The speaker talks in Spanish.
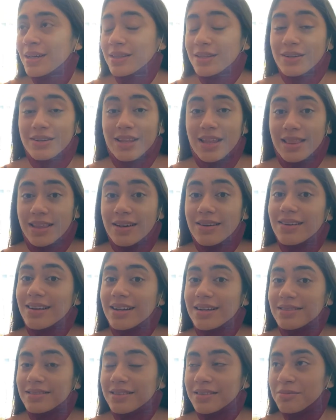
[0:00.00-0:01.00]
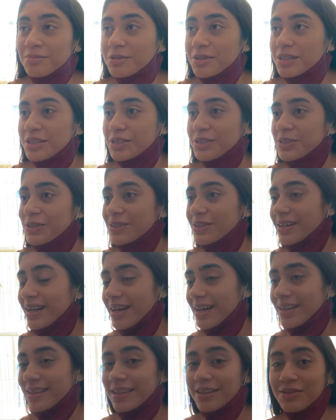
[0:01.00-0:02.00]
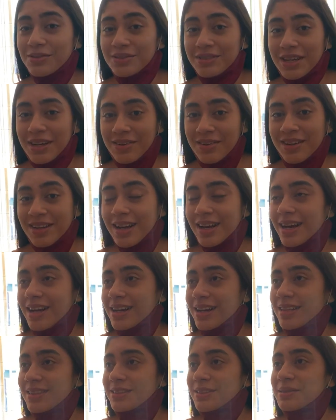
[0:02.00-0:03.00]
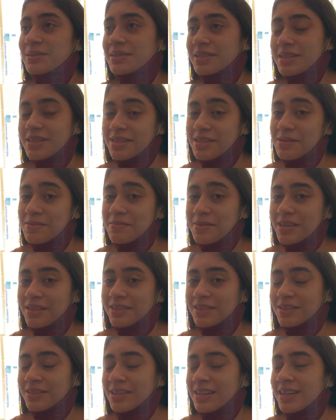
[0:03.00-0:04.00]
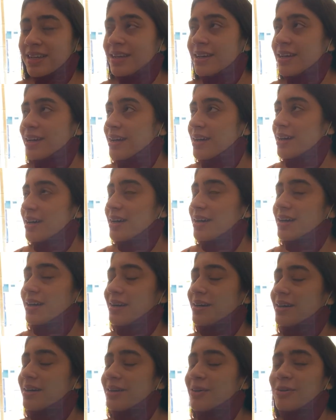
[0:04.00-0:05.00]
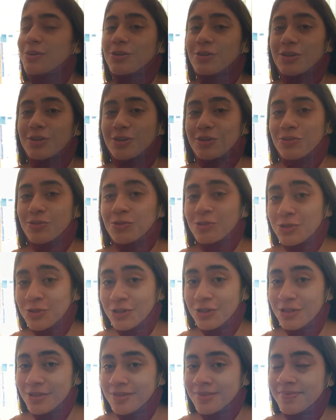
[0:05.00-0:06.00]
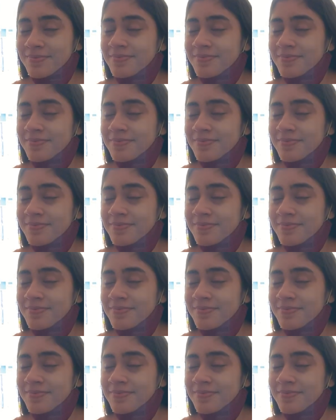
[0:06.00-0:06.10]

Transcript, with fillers: De verdad, tengo ganas como de llorar. Tengo un taco en la garganta, un sentimiento de orgullo.